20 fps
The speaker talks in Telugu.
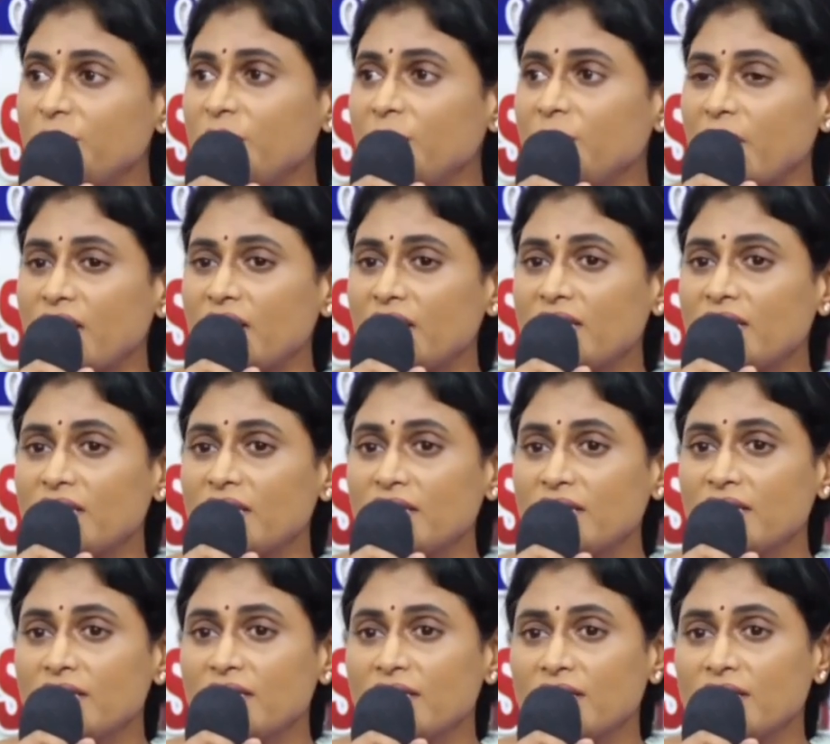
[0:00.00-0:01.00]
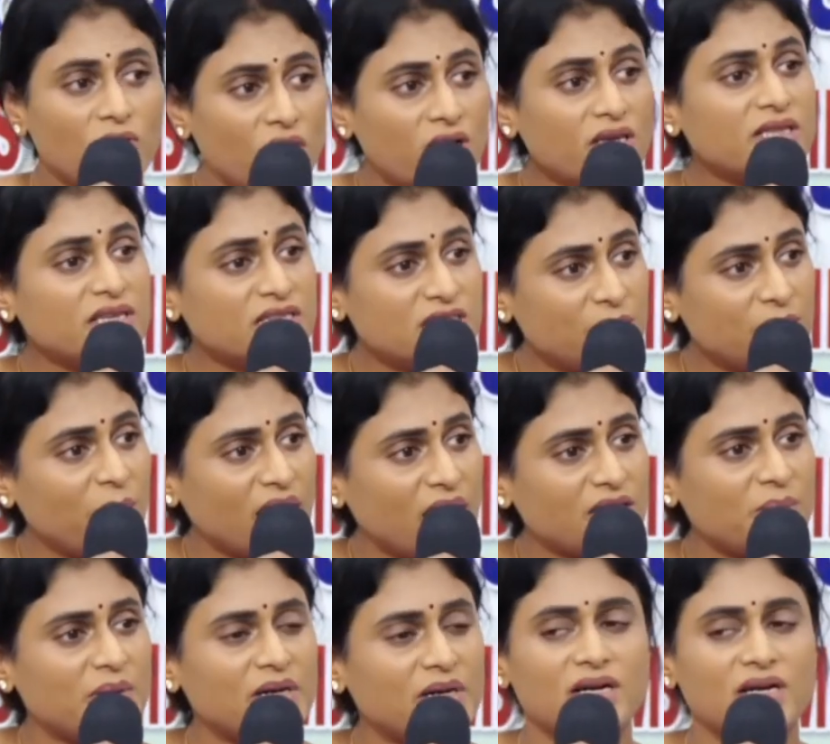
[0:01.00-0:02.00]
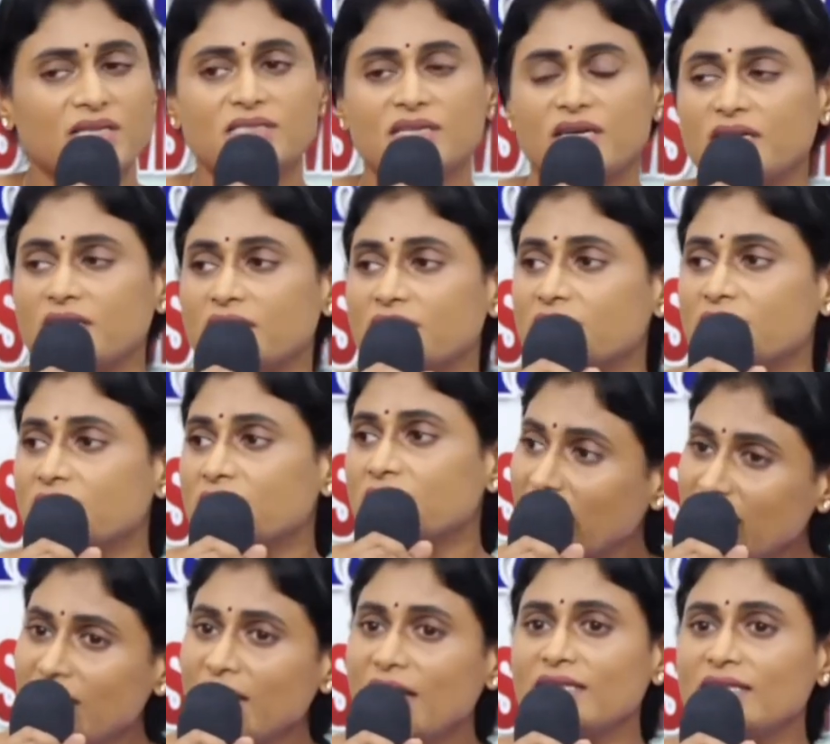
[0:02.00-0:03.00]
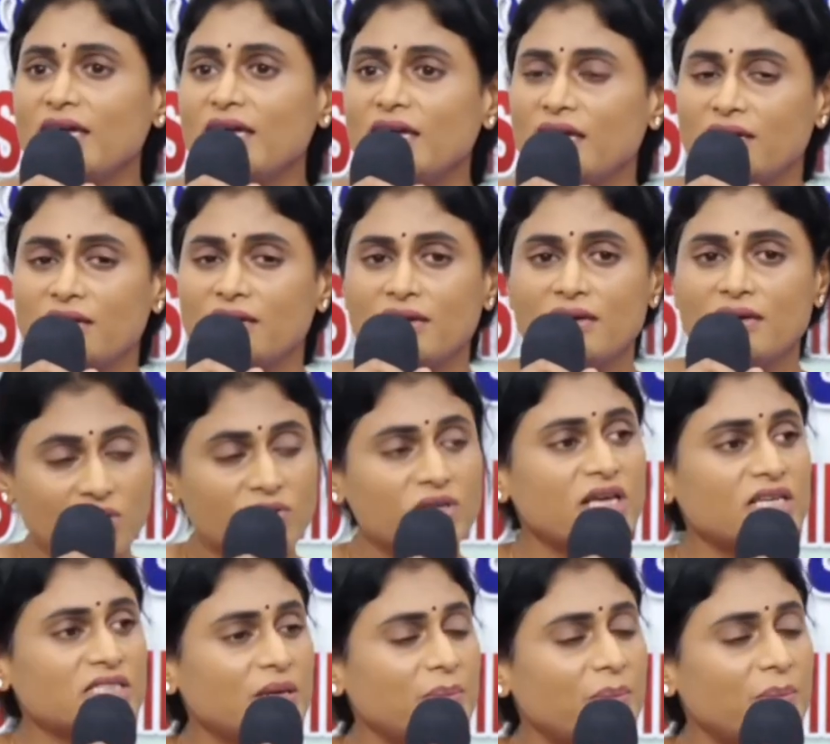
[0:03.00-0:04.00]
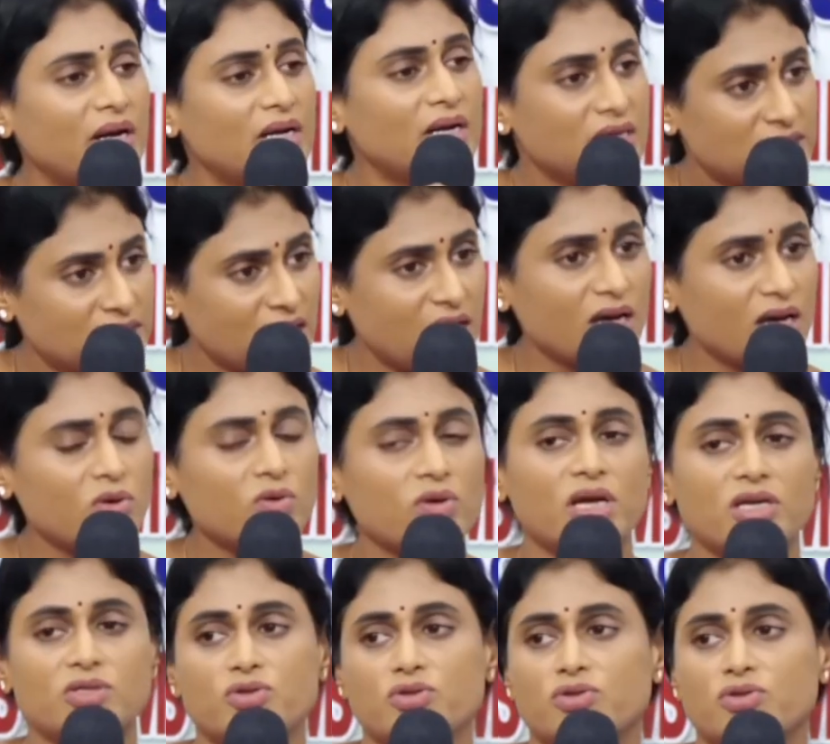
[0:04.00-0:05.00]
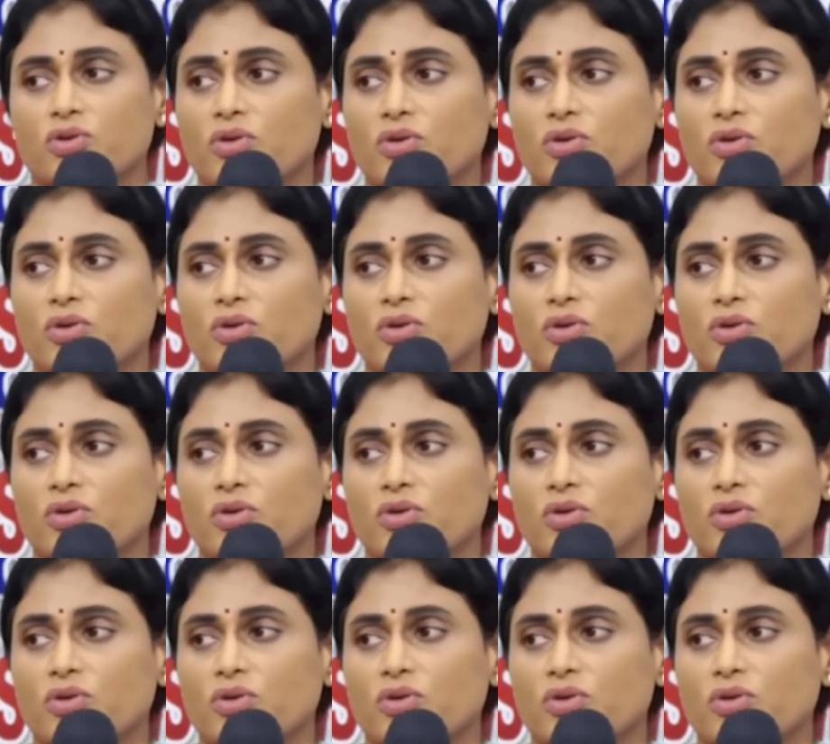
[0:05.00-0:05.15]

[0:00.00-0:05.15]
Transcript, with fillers: వైసీపీ పార్టీకి గోయి తీసి పాతి పెట్టడం జరిగింది మళ్ళీ అదే తెలుగుదేశం పార్టీకి జరగకుండా